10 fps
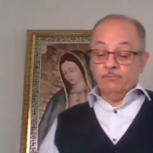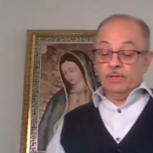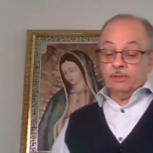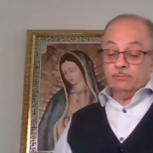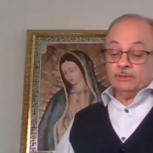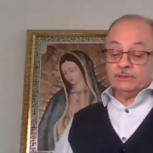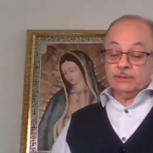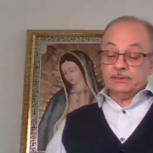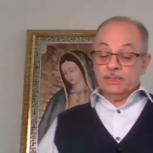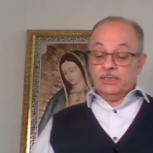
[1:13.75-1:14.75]
Bueno,
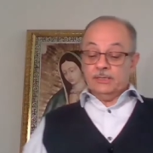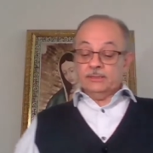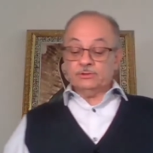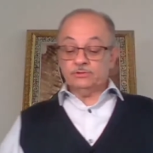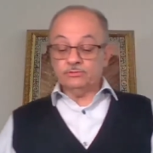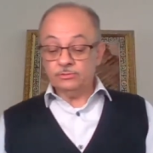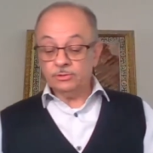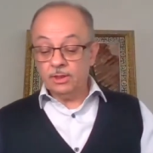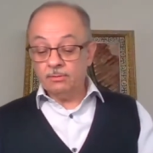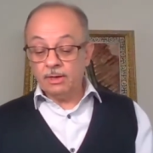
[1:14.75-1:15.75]
pues este es
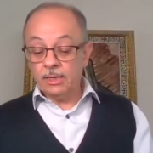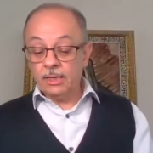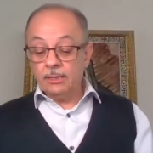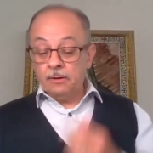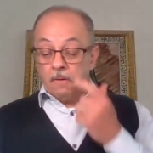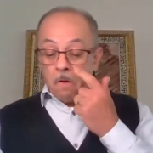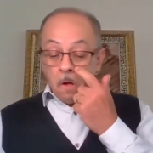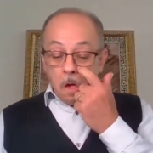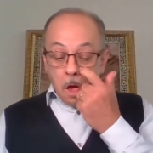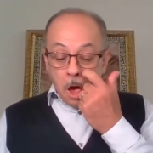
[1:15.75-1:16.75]
un
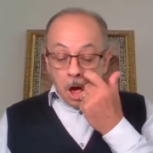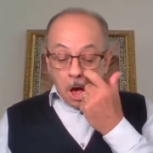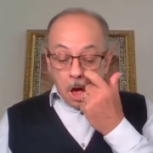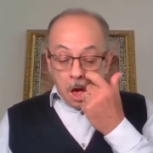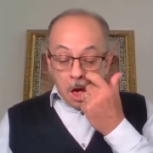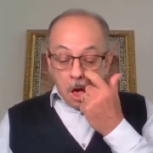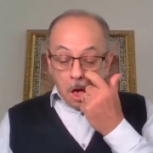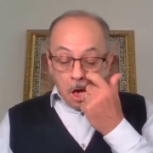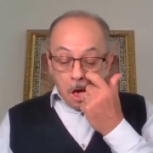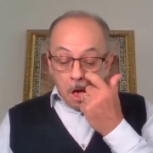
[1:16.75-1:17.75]
evangelio ah,
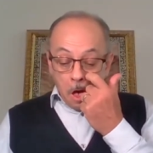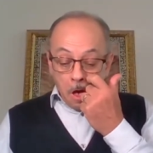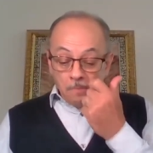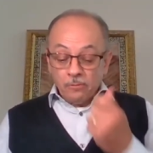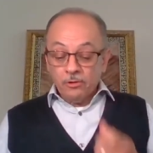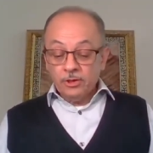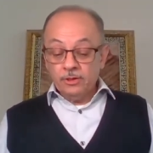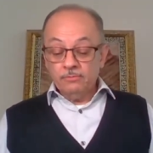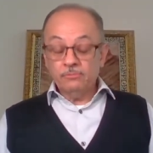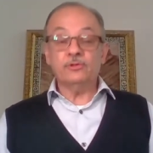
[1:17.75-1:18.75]

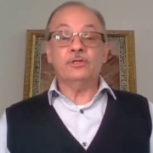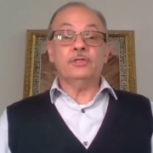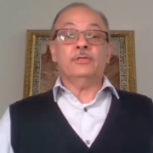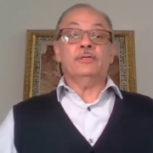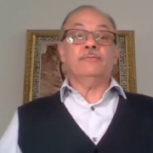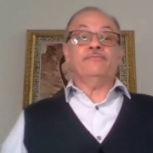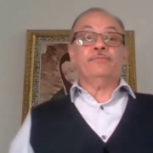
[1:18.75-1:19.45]
muy, muy